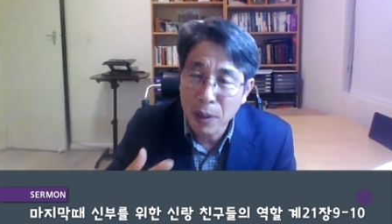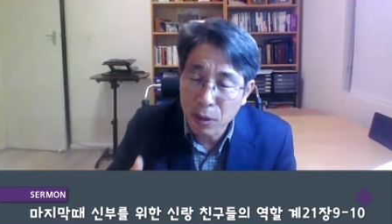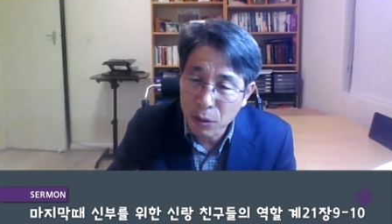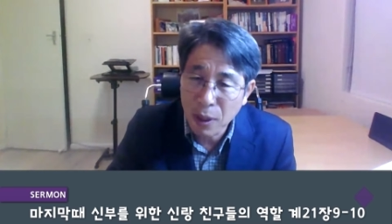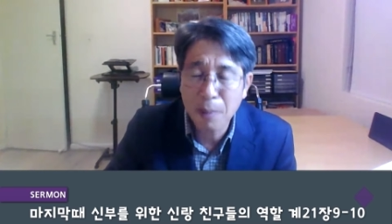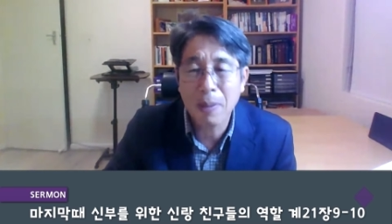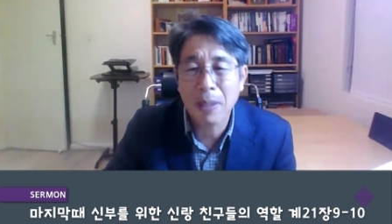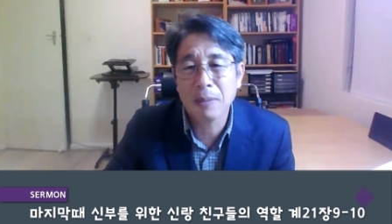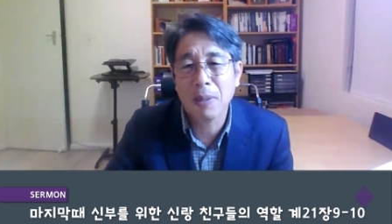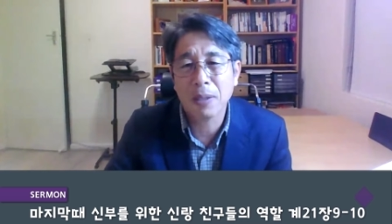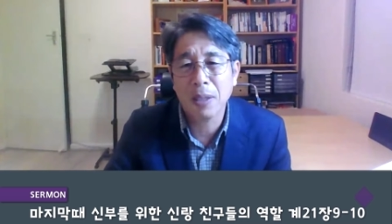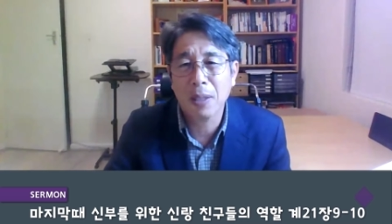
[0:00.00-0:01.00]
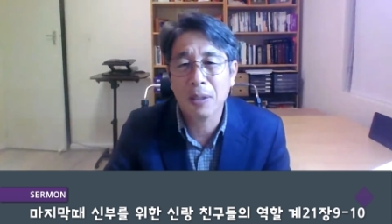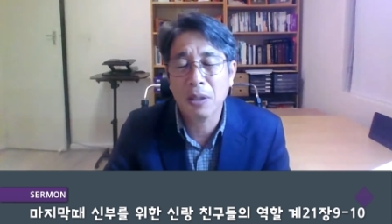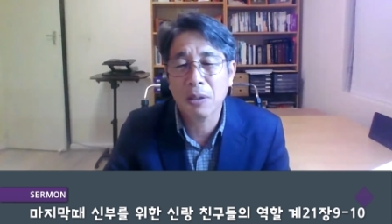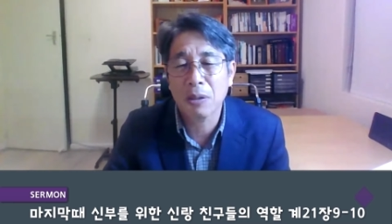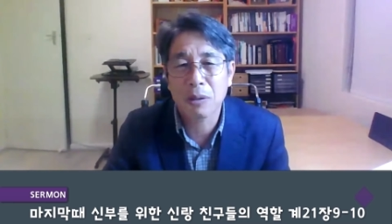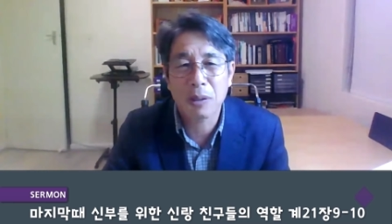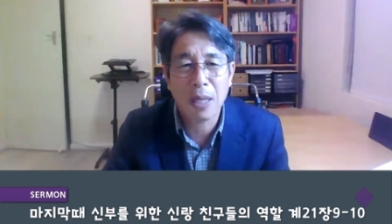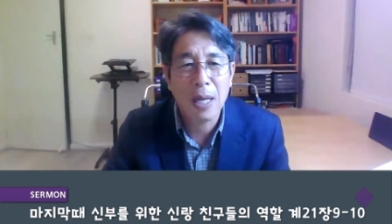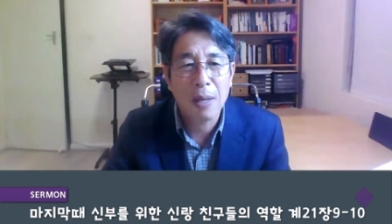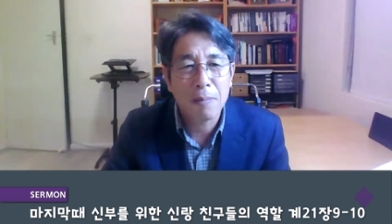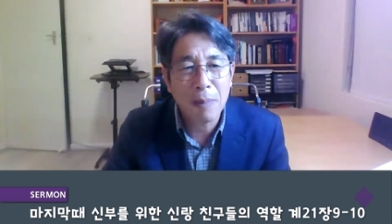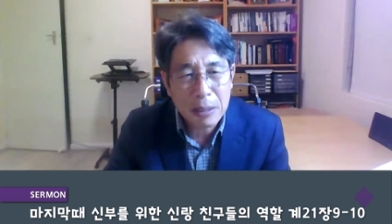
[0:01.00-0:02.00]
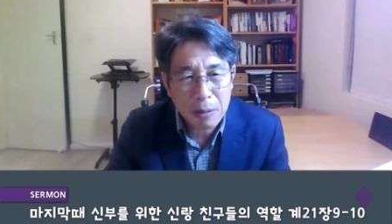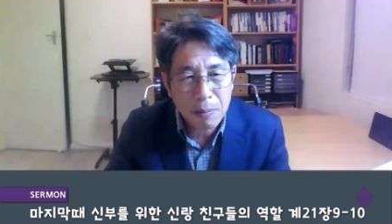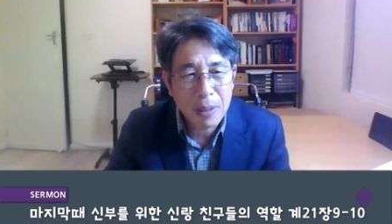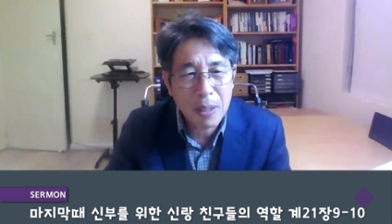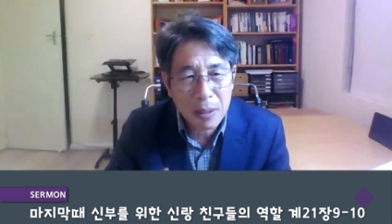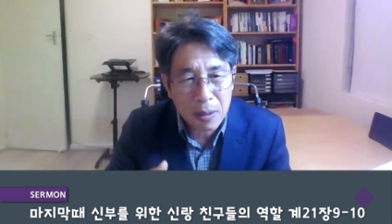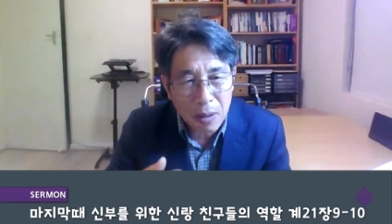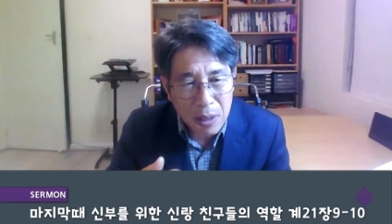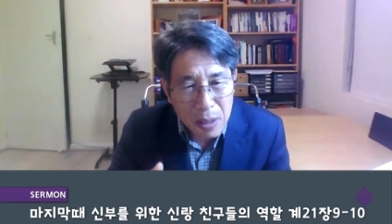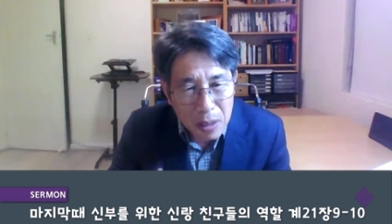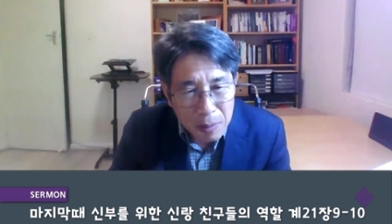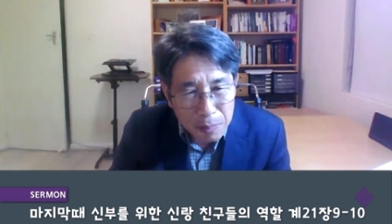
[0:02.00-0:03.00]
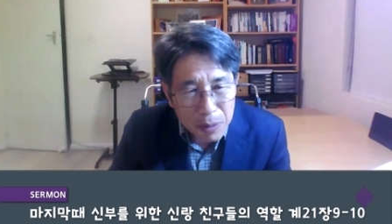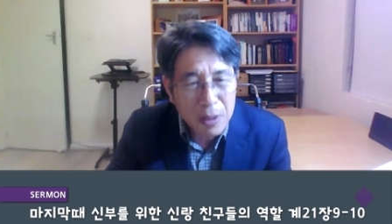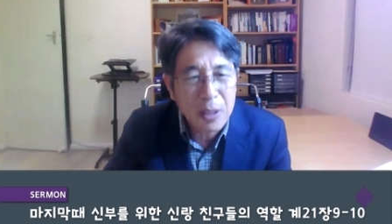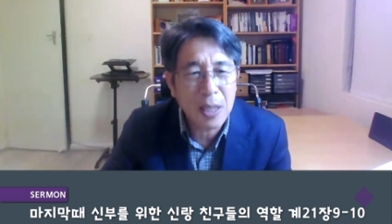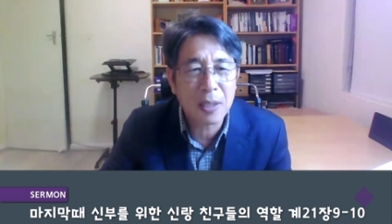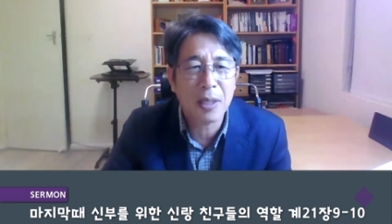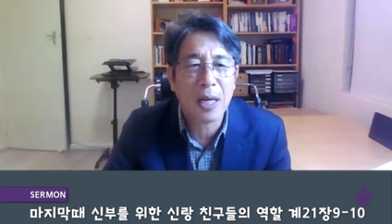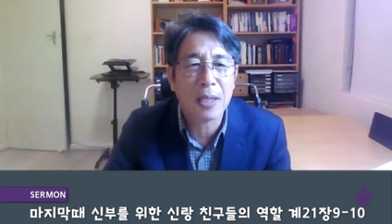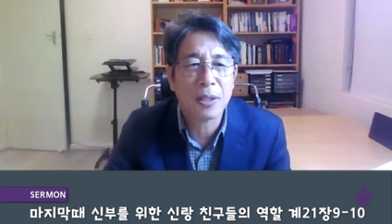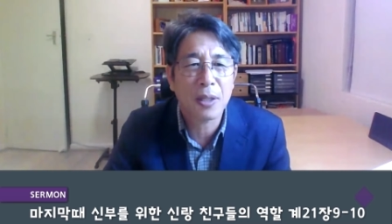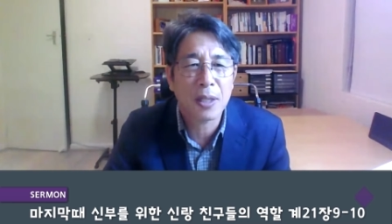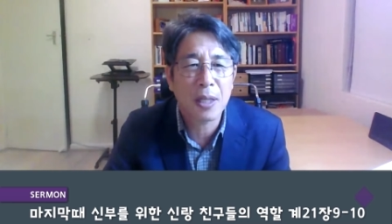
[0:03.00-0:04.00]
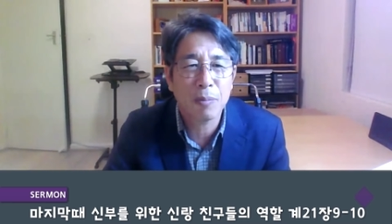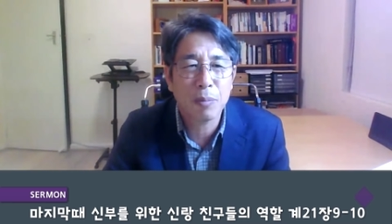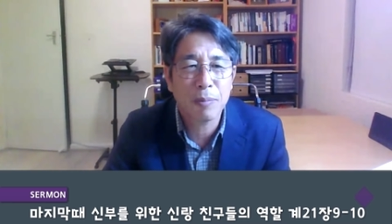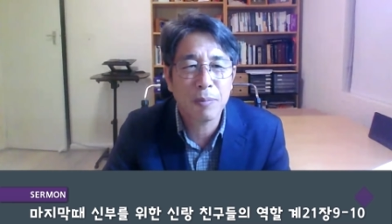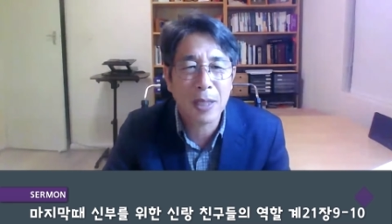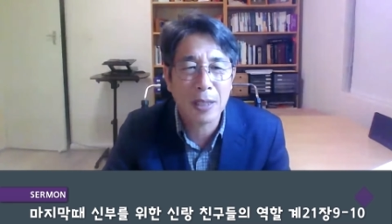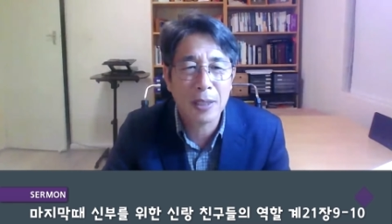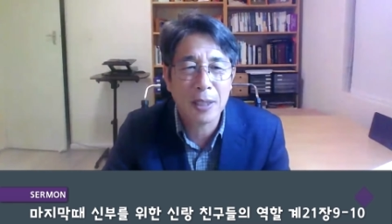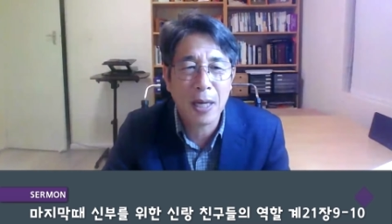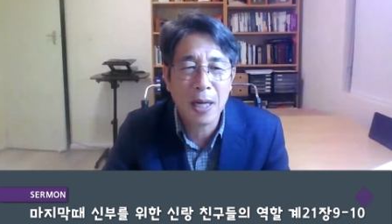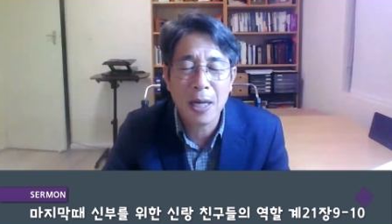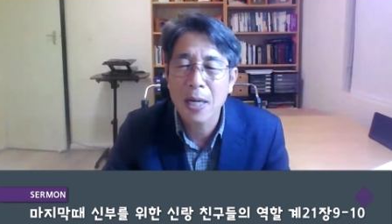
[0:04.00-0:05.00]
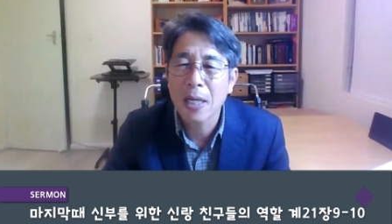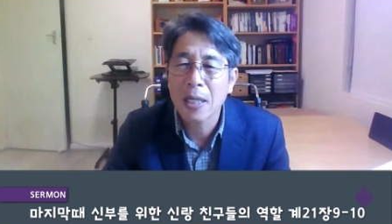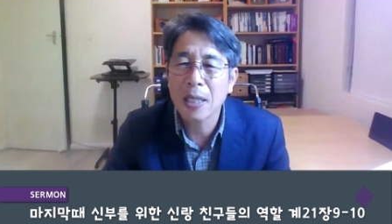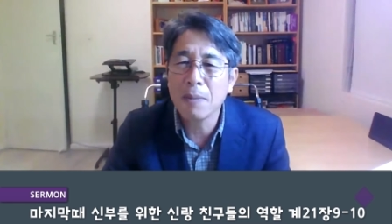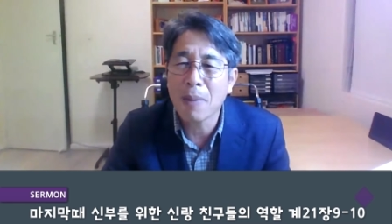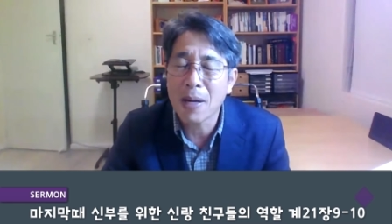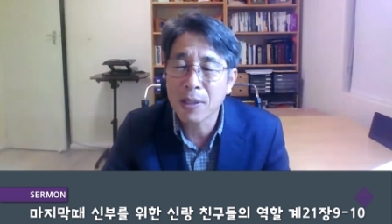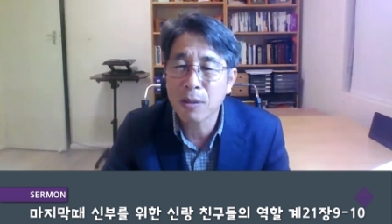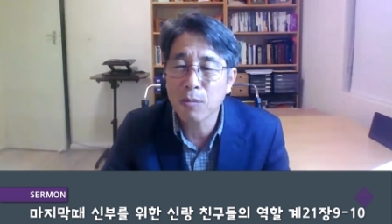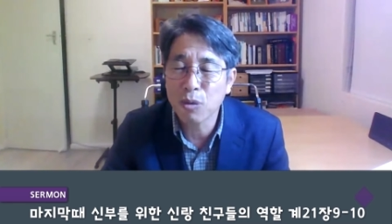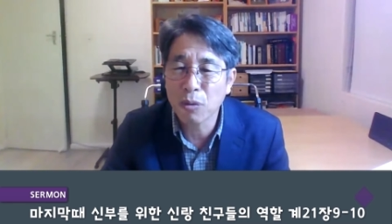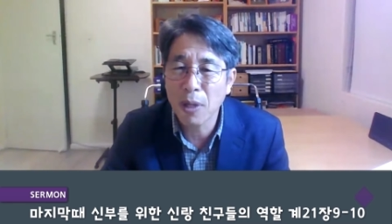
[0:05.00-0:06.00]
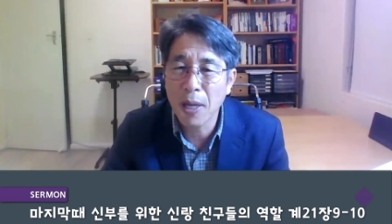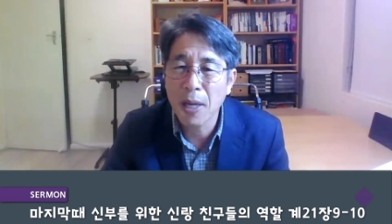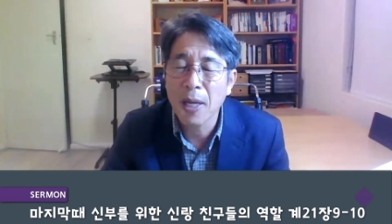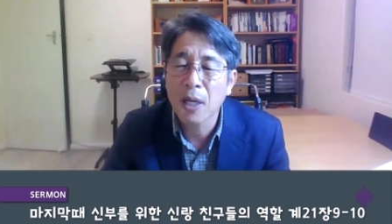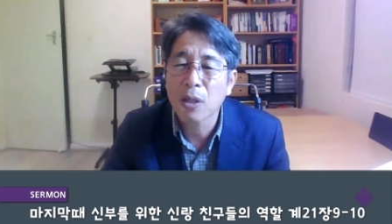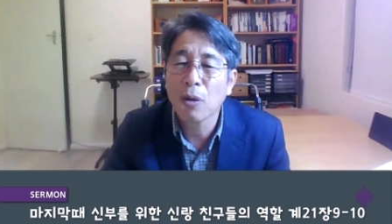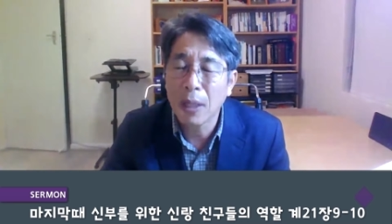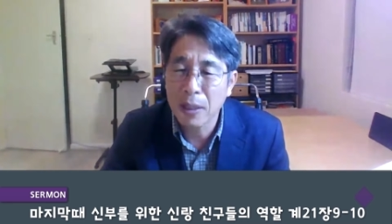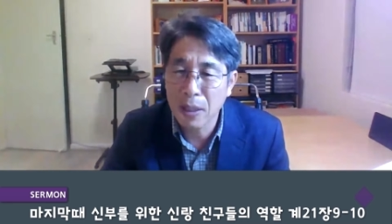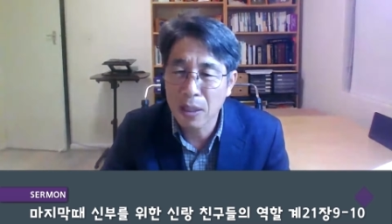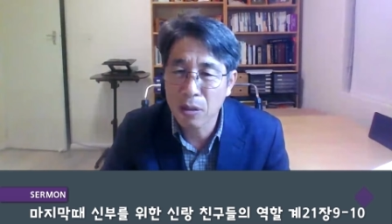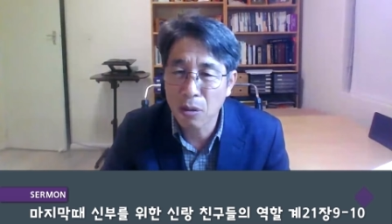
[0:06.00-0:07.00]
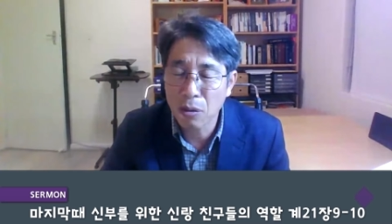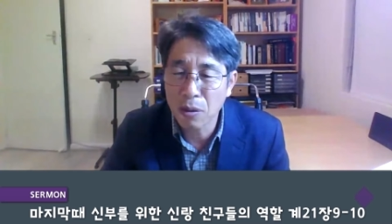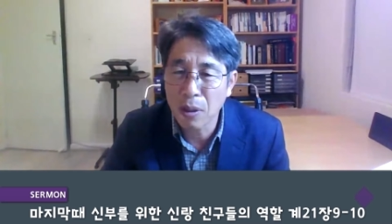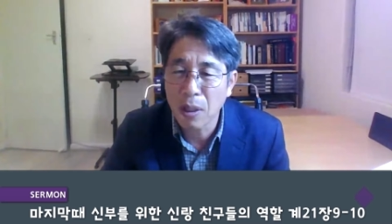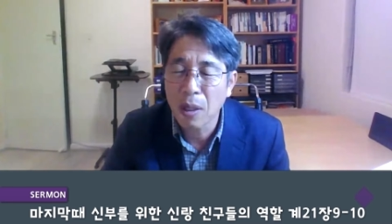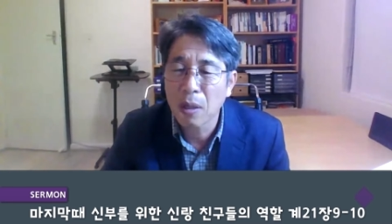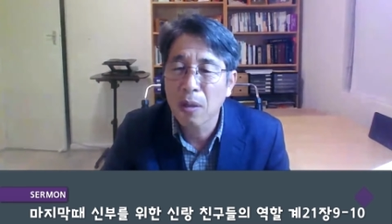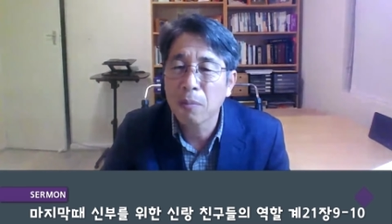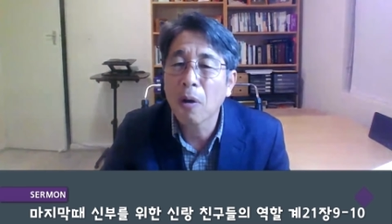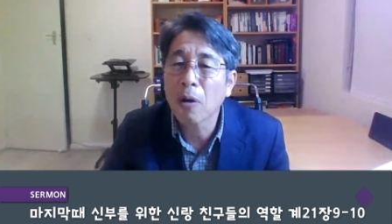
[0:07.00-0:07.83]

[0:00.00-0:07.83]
특별히 우리가 마지막 때가 되었을 때 말씀에 대해서 깊은 이해를 가져야 될 뿐만 아니라 이 말씀 중에 요한계시록을